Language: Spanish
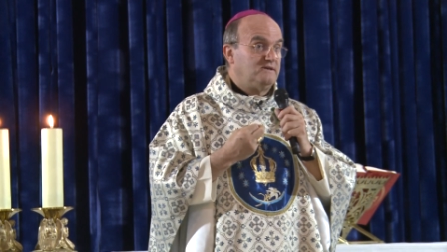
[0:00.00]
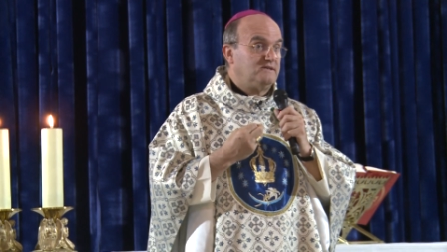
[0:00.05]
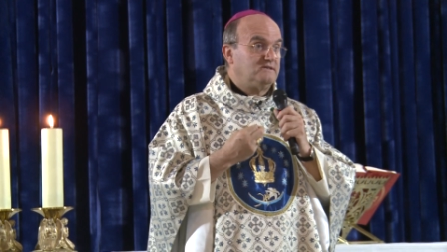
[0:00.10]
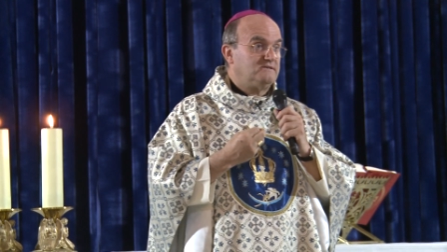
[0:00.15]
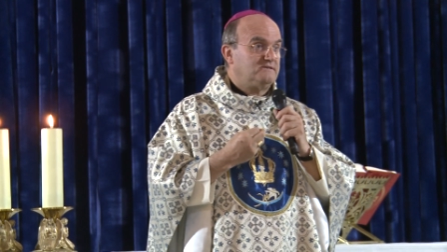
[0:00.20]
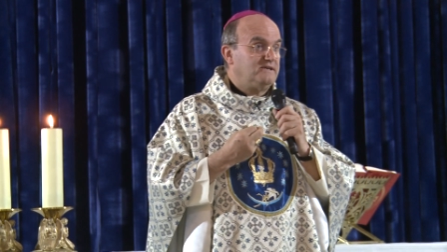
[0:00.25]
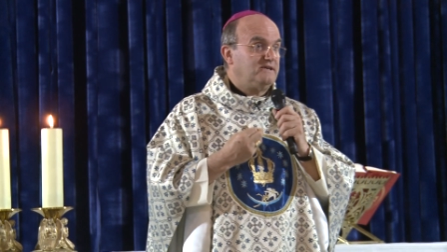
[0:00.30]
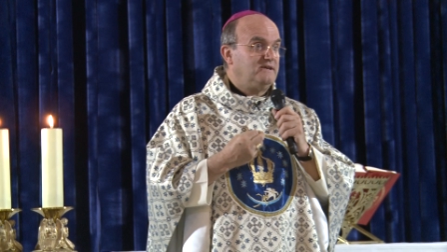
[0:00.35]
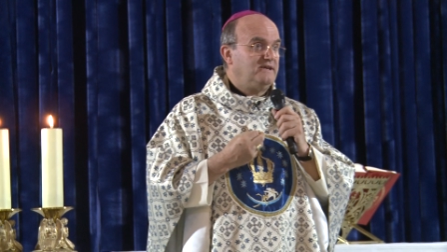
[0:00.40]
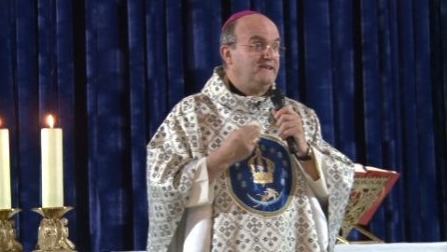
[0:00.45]

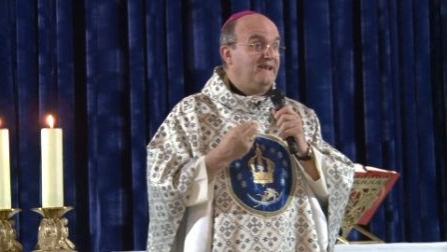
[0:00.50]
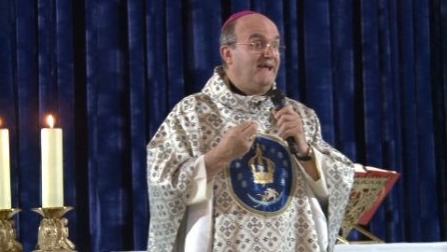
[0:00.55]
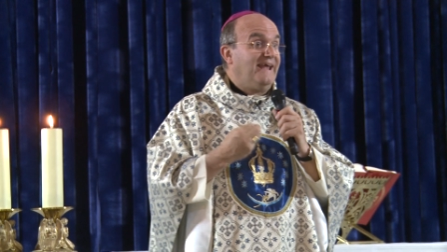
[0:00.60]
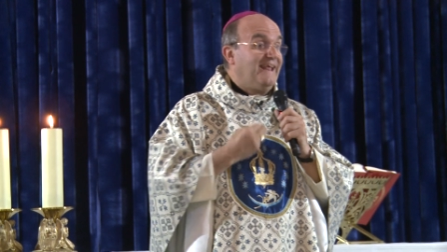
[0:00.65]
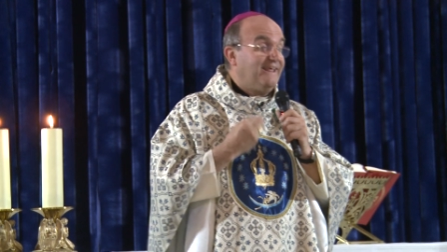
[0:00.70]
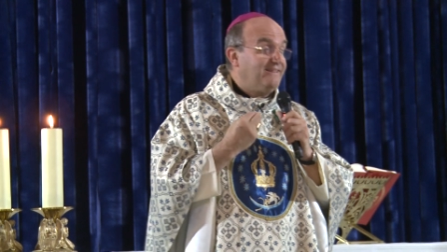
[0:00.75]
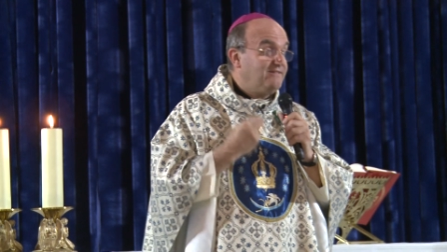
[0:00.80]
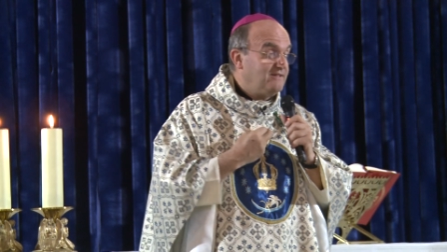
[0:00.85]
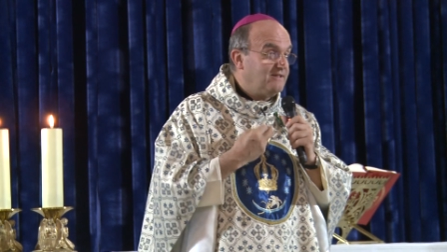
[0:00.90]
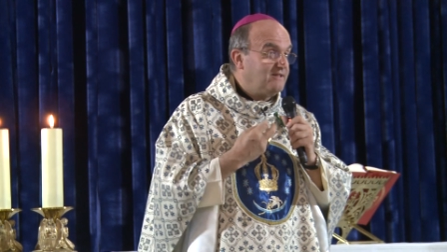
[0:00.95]
es
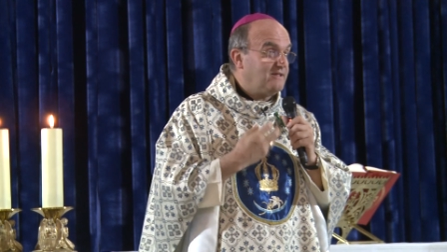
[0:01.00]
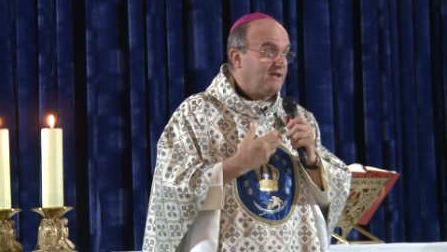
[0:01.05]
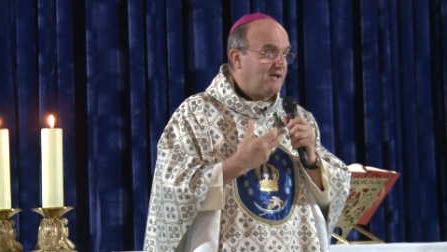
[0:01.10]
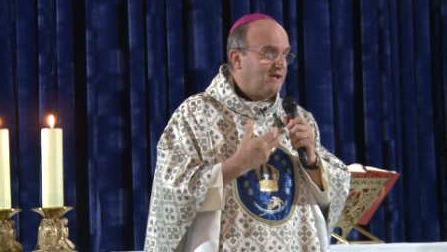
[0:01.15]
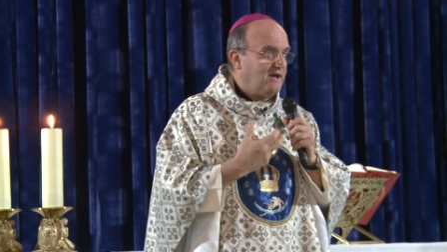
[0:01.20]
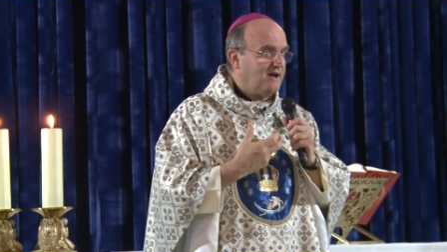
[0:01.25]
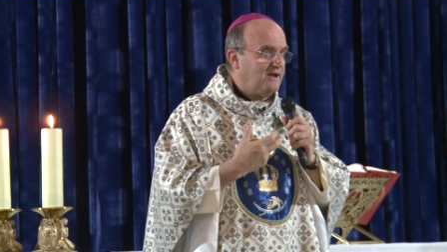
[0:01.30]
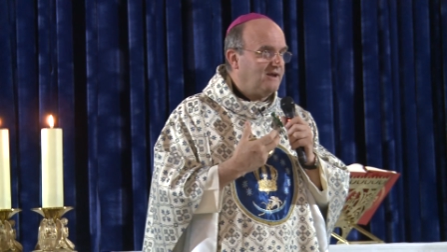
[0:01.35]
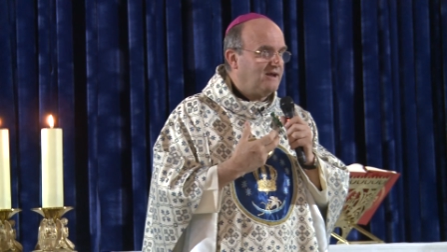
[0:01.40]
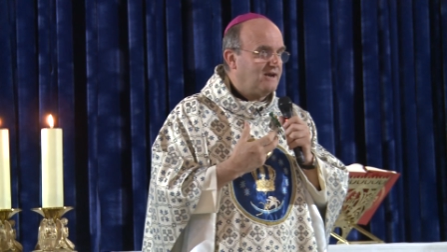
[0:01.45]

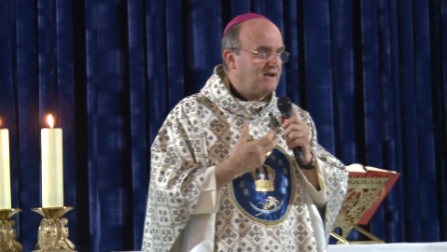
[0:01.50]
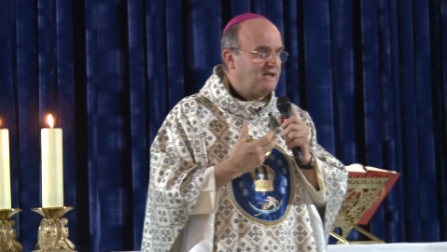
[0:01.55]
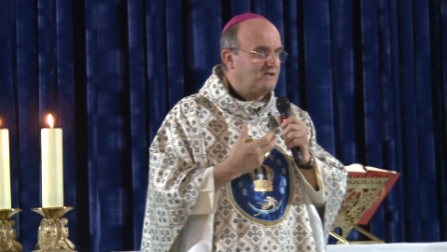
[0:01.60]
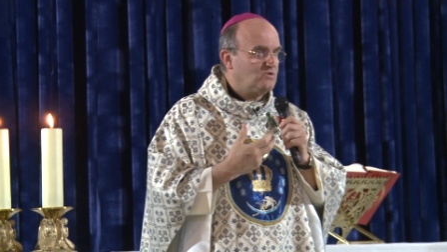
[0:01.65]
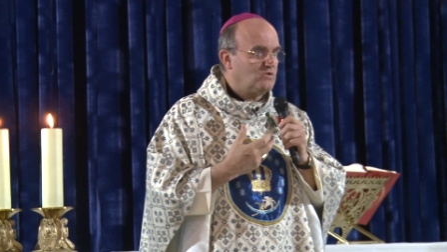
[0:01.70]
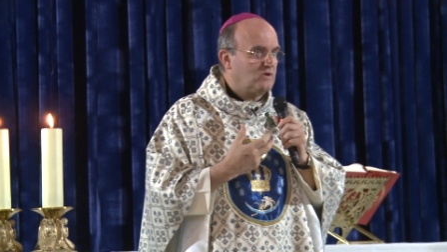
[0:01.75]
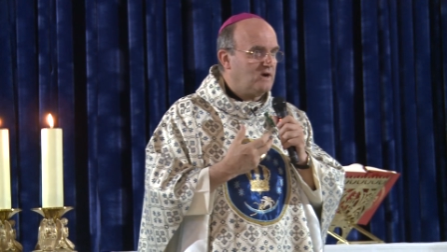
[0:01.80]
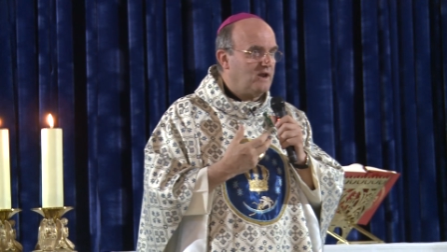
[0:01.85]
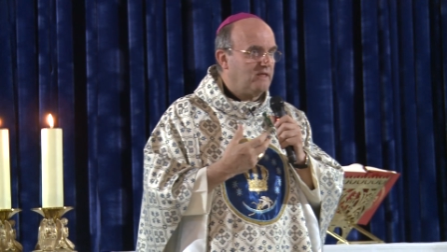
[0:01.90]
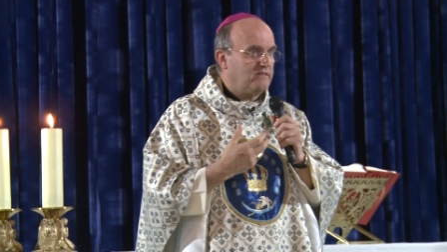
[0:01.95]
inherente a la
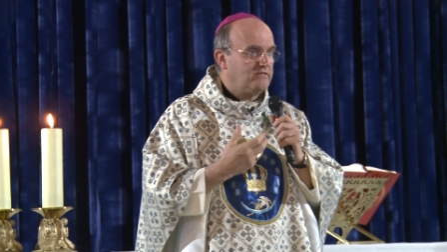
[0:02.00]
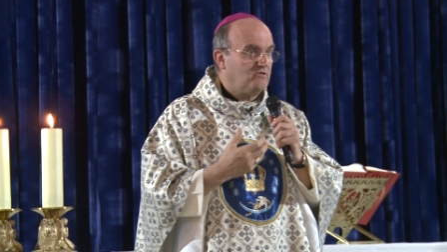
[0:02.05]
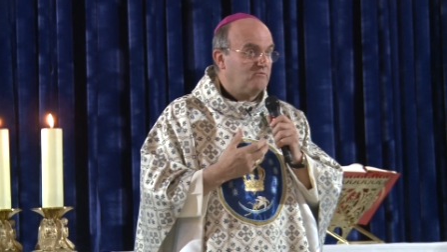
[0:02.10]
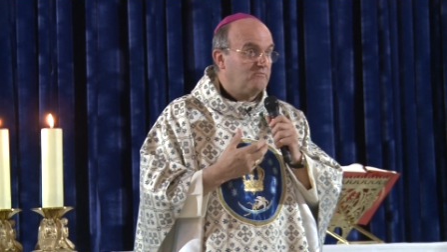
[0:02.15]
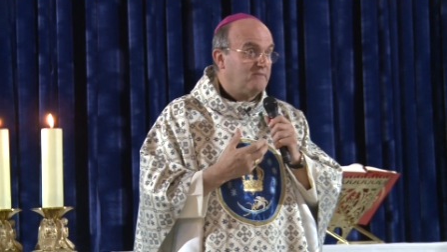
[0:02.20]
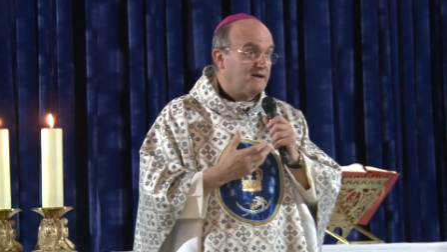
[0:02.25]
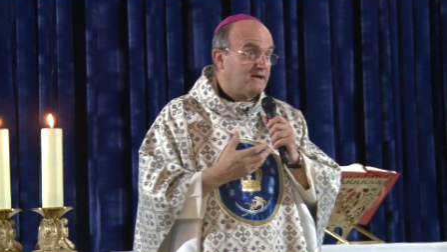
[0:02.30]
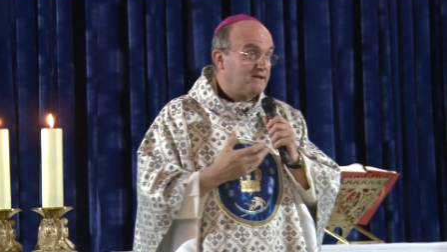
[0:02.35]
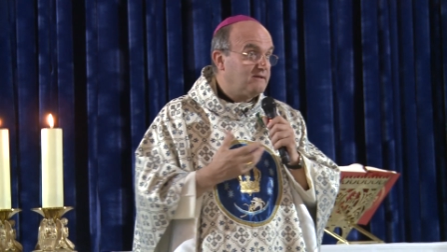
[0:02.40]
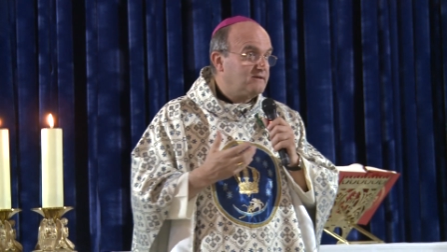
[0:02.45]
naturaleza
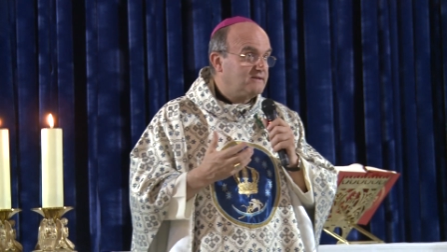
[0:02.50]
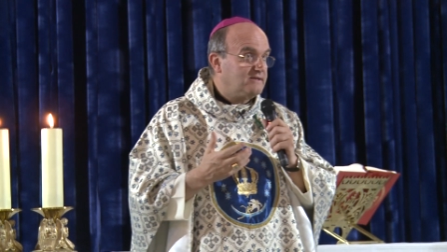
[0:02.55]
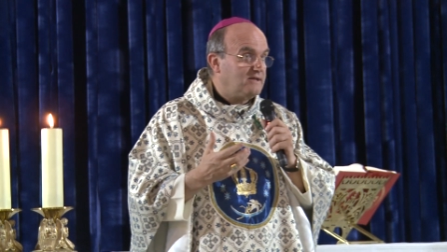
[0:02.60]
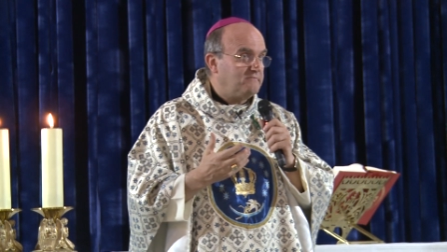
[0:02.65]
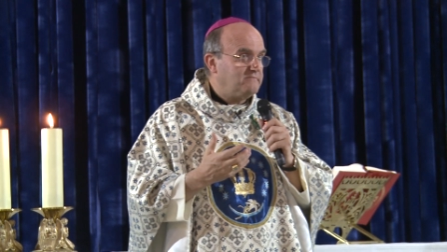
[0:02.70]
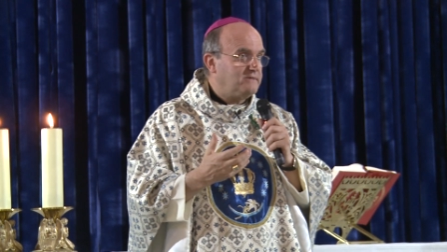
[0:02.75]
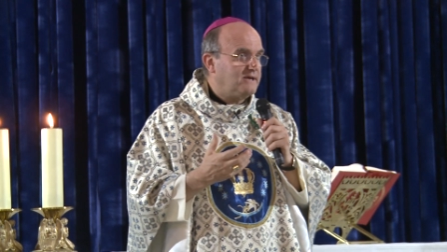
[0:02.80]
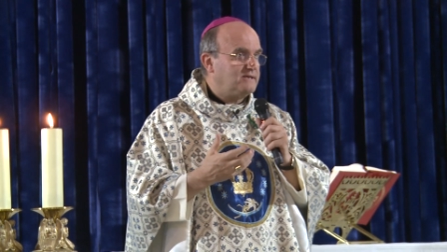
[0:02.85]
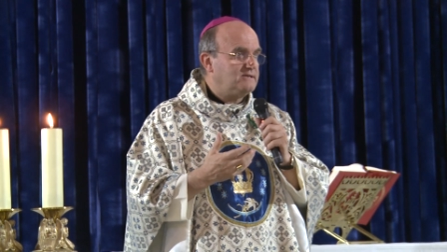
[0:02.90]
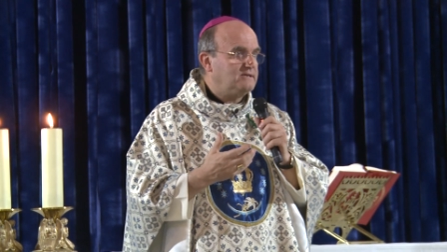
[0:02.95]
humana
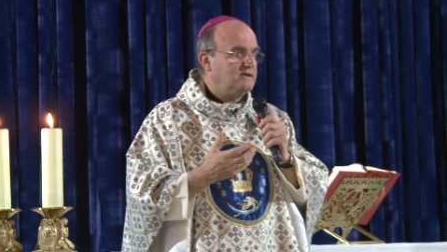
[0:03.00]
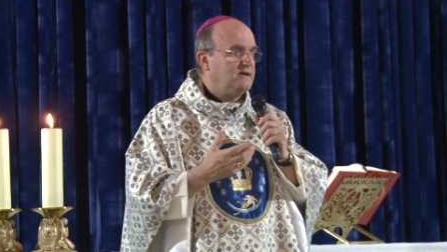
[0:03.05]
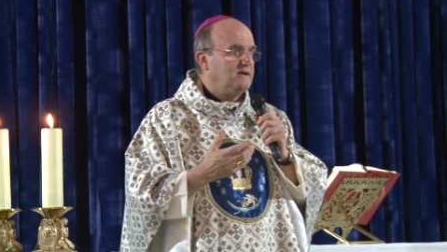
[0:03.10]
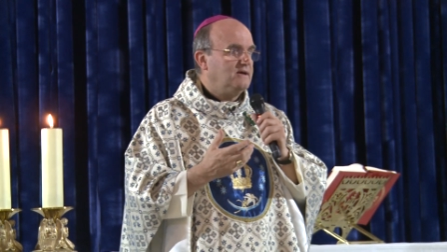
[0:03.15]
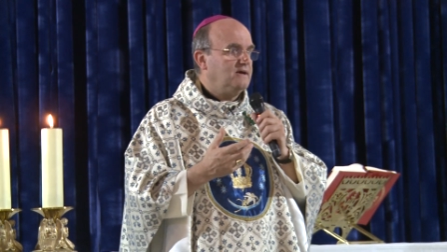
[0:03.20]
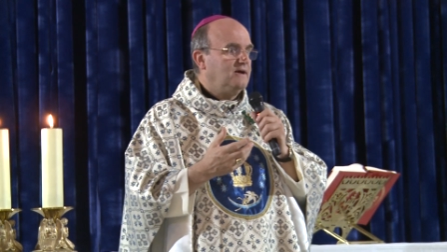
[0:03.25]
también